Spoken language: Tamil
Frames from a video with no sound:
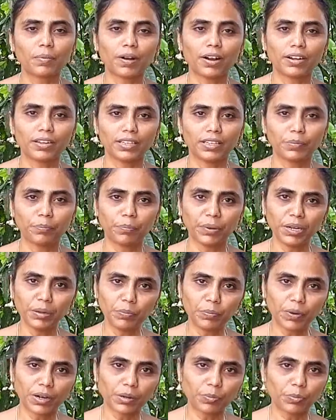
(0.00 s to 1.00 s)
பாடிய
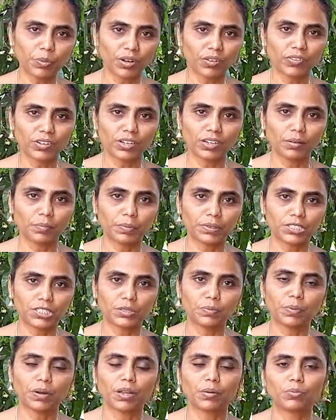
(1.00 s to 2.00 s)
பெண்பார் புலவர்கள் பற்றி
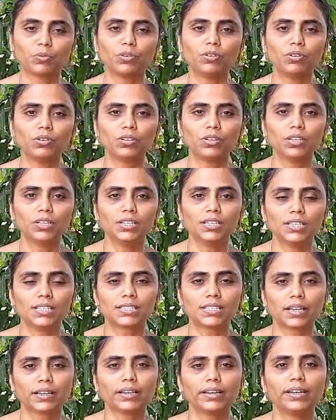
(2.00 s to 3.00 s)
பார்ப்போம்
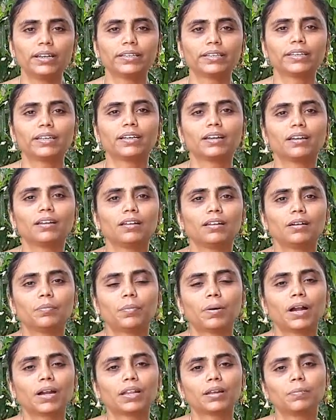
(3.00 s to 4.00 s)
சங்க இலக்கியங்களில்
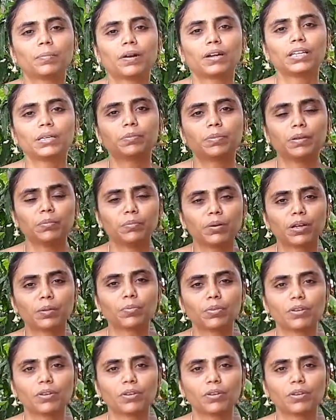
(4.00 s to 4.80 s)
பாடல் பாடிய பெண்பார்